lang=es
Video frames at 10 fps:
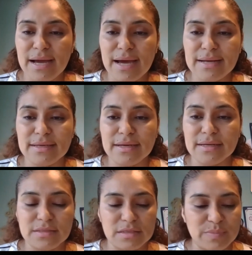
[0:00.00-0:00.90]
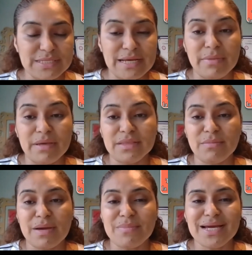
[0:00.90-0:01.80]
áreas, especialmente
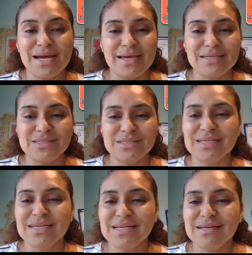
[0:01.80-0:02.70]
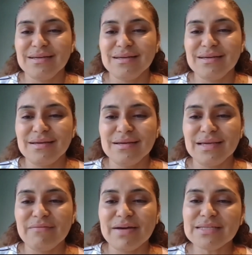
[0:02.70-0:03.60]
mi amiga Angie,
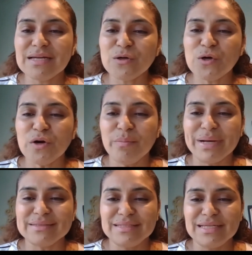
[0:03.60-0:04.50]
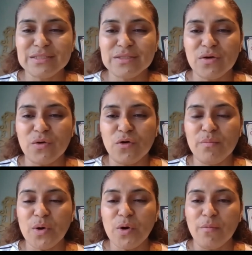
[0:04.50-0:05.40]
eh, que va a estarnos compartiendo
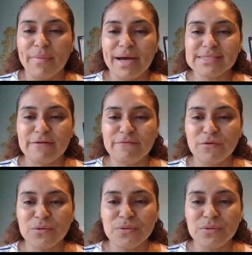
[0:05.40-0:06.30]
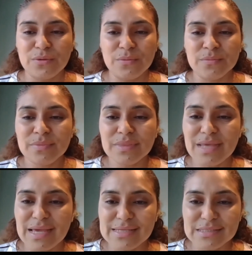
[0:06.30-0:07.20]
un poco más a fondo
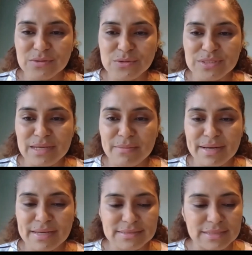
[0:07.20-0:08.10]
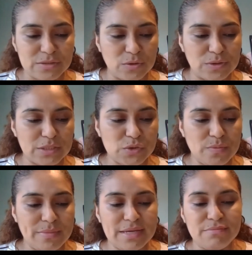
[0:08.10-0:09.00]
de estos temas que son de
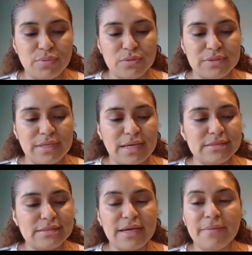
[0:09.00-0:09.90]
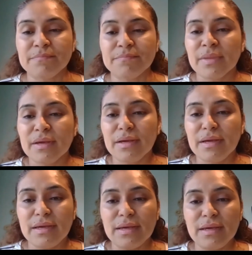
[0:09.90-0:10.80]
suma importancia.
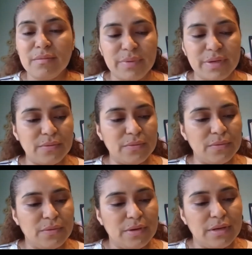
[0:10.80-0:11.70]
Eh, pero